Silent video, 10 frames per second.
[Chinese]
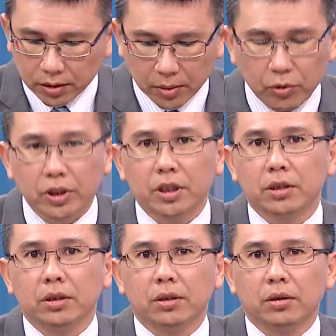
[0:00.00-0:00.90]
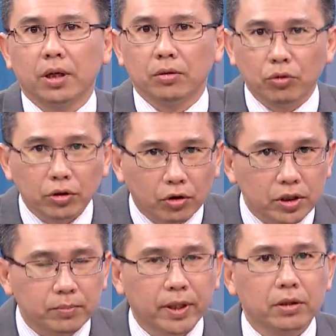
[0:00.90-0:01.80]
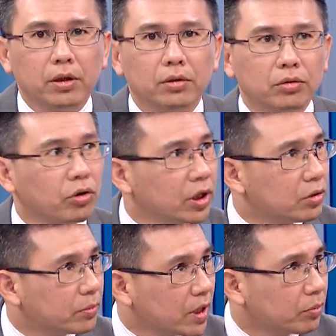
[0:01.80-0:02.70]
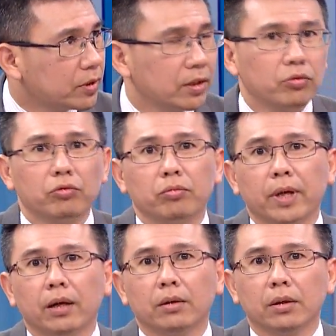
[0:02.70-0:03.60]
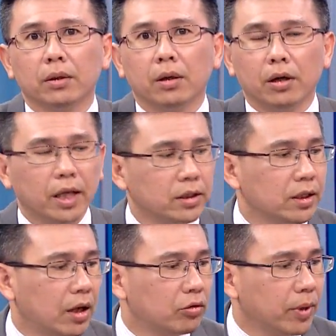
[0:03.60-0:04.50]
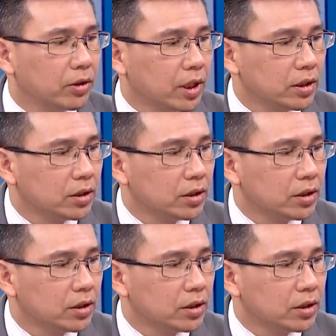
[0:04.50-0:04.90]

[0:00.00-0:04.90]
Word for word: 这一波其实很多投资朋友都跟着我们脚步在做股票。好，那这档股票，我相